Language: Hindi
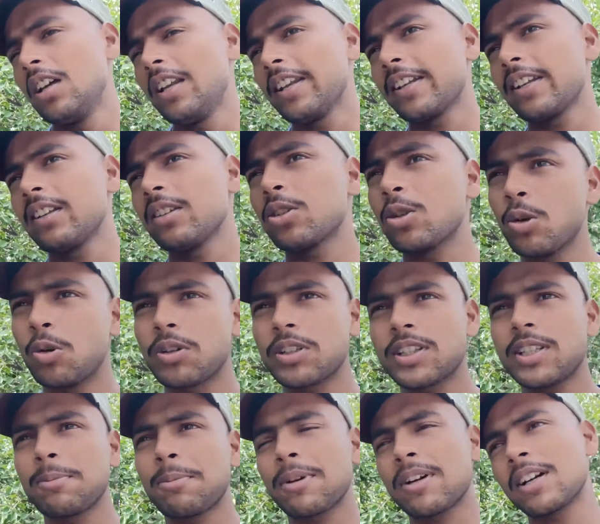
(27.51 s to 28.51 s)
लेकिन
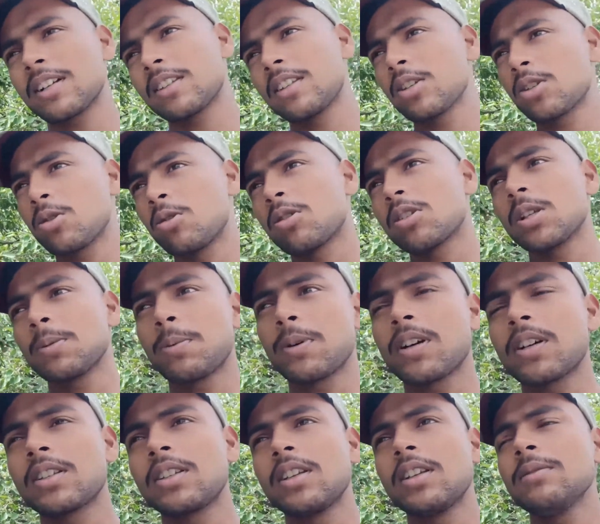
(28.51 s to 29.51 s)
छोड़ते पकड़ते छोड़ते
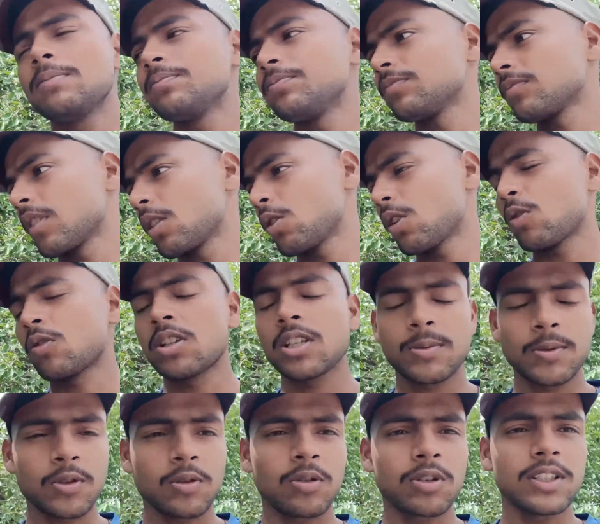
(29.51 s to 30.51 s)
पकड़ते दो
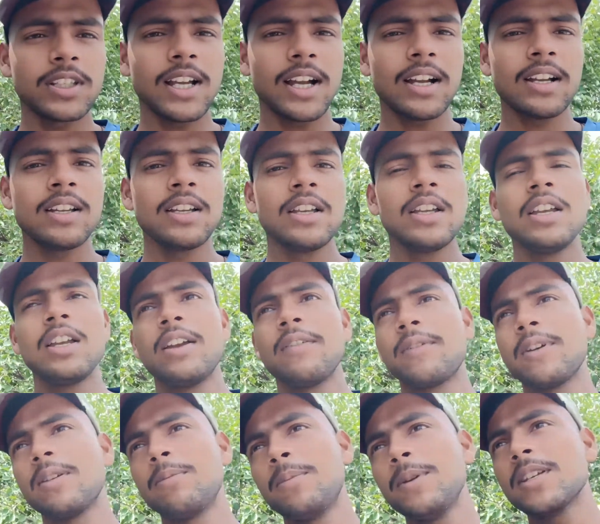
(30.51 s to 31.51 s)
उन्नीस में छोड़ दिया
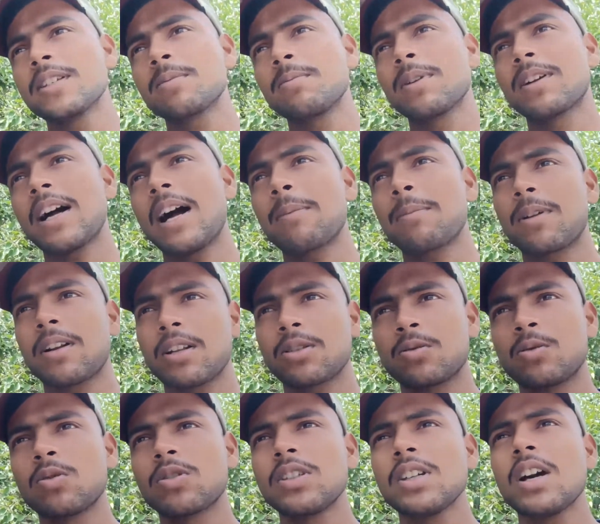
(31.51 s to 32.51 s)
फिर बीस में काम करना
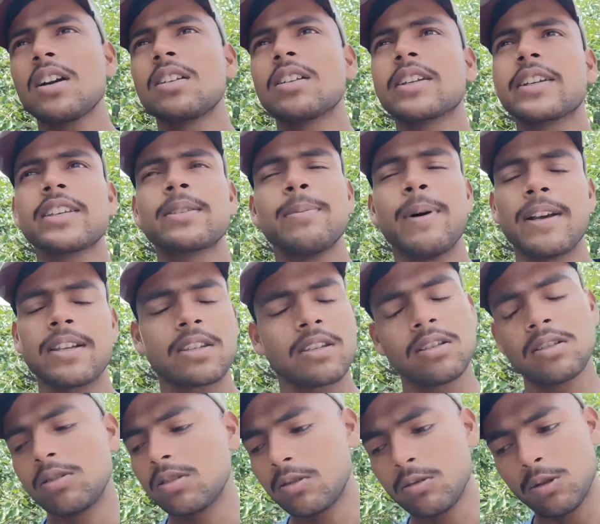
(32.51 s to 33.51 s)
शुरू किया और इक्कीस बाईस
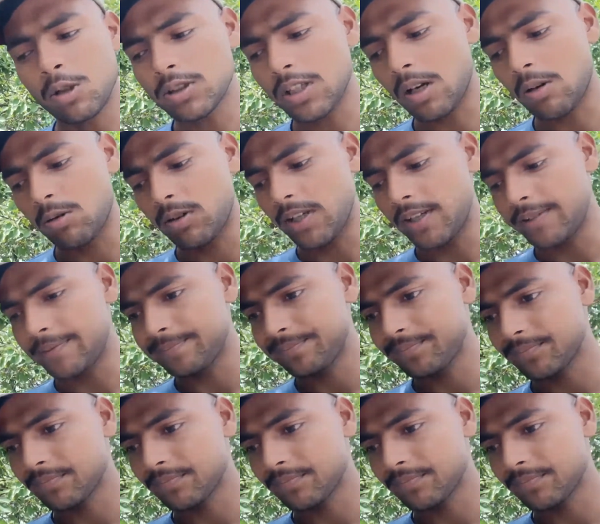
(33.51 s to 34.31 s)
दो साल हो गए